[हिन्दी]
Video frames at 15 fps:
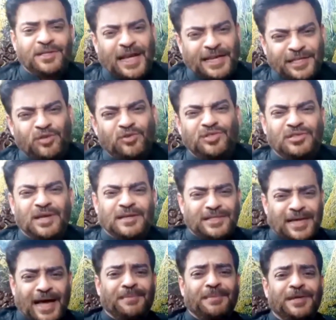शादी को
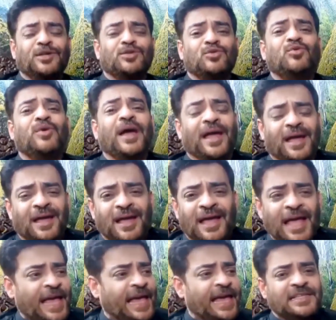चार महीने तो हुए
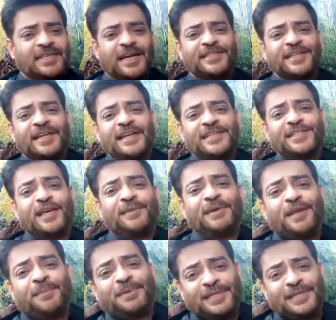एक जगह से कहा छह
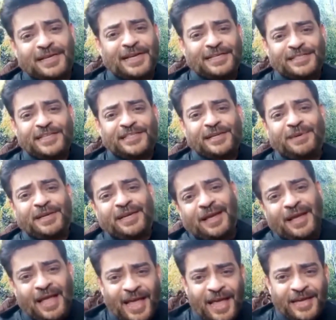महीने बंद रखा छह छह महीने
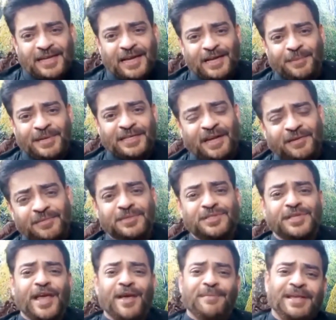ऐसे कमरा सा
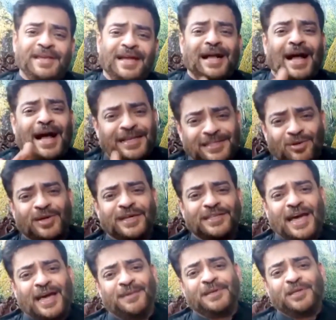छह महीने कहां से हो गए
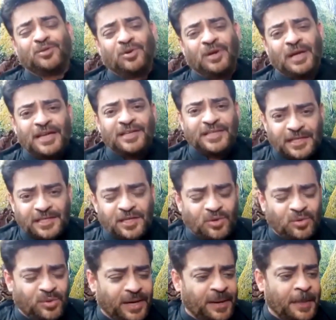चार महीने तो शादी
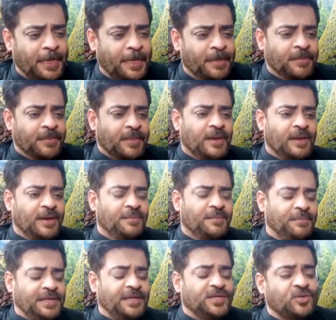को हुए
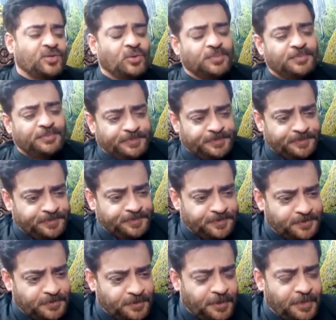मैंने इसको
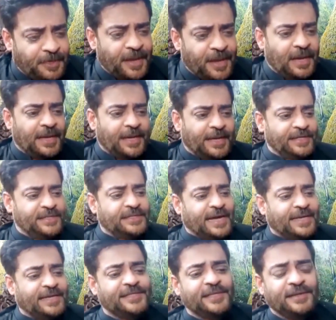ये
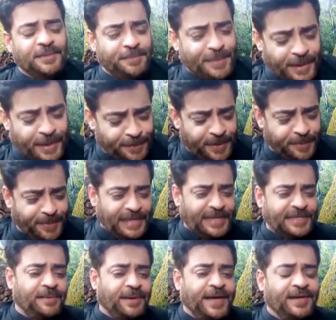जारी थी अभी
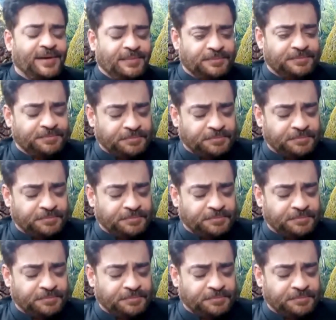पहले जब आई